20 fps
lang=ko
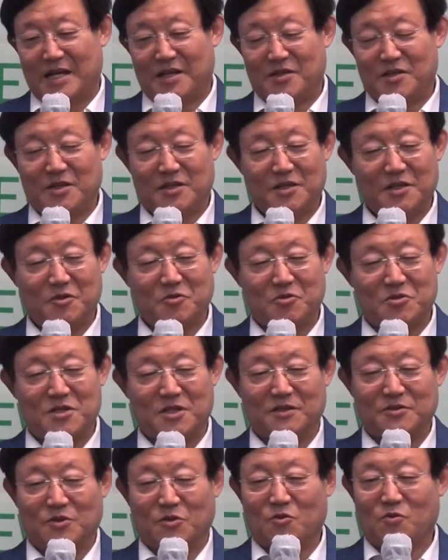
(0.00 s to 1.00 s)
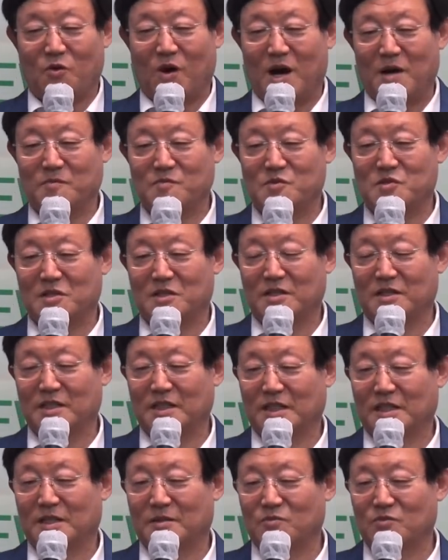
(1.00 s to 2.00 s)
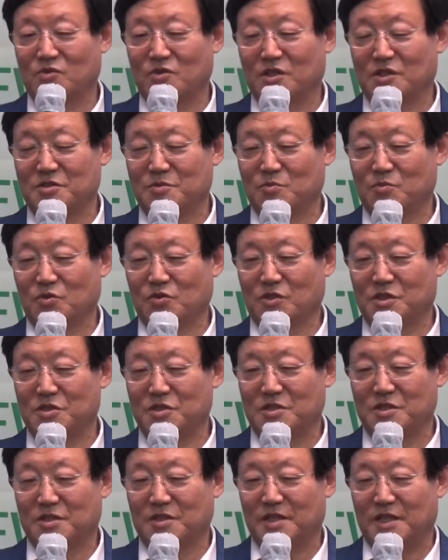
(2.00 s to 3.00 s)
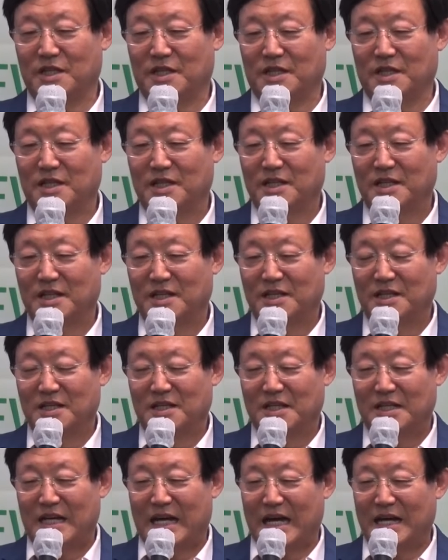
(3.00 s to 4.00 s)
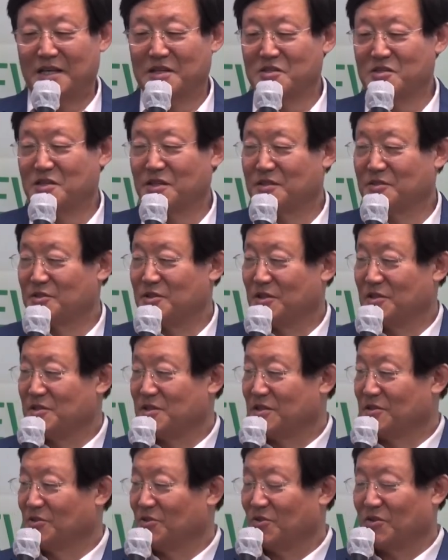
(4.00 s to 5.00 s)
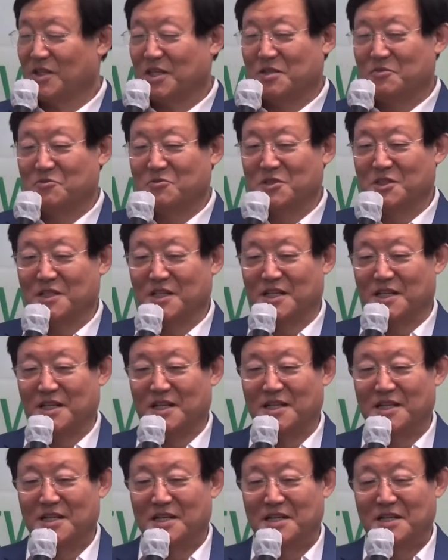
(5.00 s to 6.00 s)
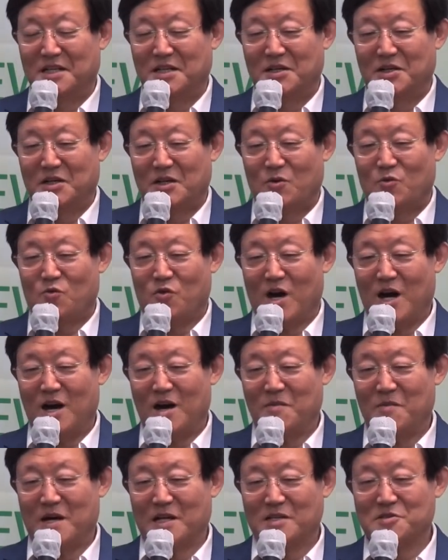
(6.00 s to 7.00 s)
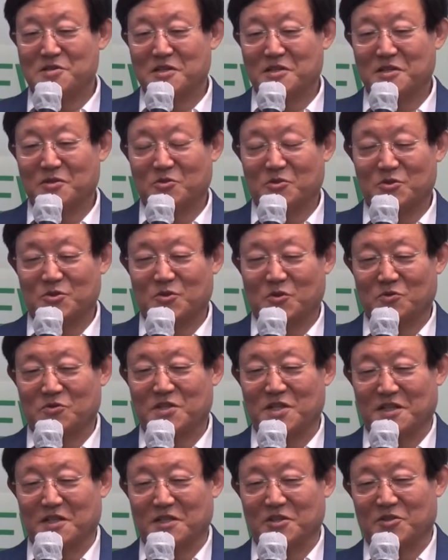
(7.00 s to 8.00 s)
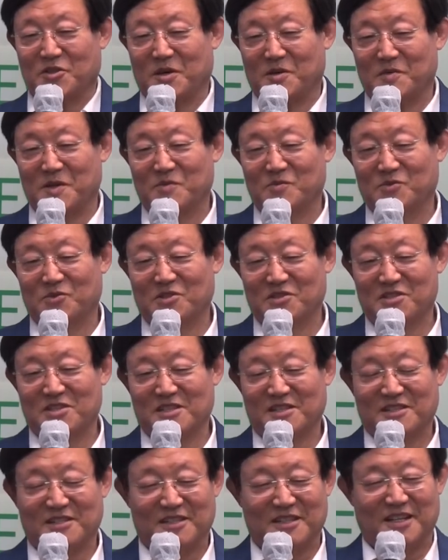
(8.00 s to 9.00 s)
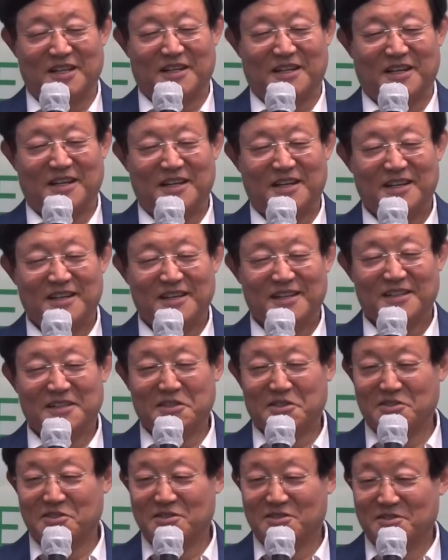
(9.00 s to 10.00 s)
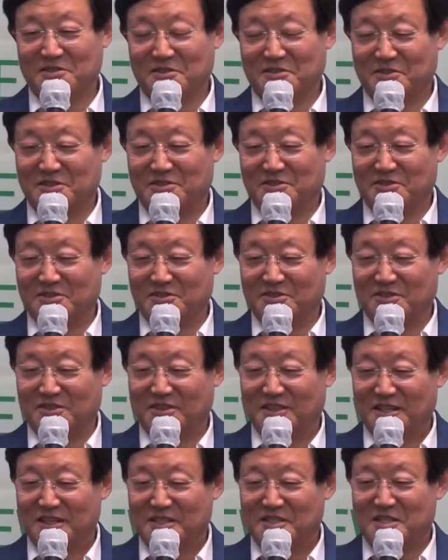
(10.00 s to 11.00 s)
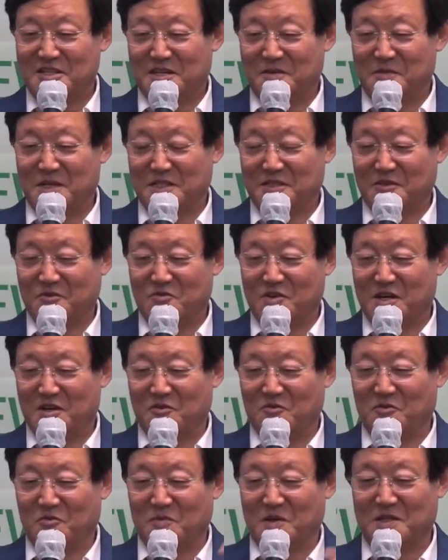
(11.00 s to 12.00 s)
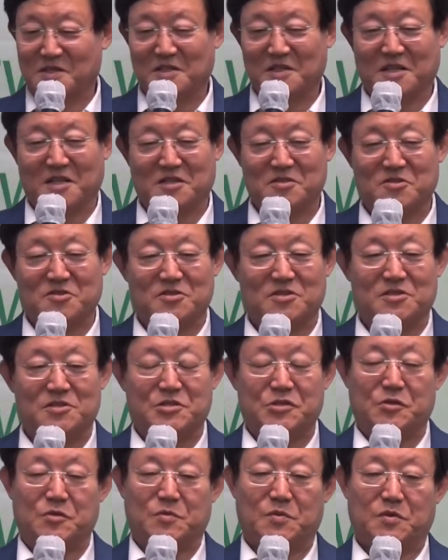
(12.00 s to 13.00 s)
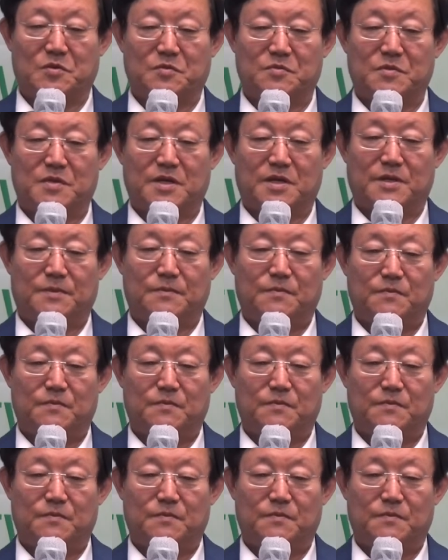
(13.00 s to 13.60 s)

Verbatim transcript: 여리고성도 괌 질러니까 무너지는데 아이성 저 정도야 우리가 괌안 지르고 속삭여도 아마 무너질 거야. 이런 그 자만과 오만을 가졌을지도 모릅니다.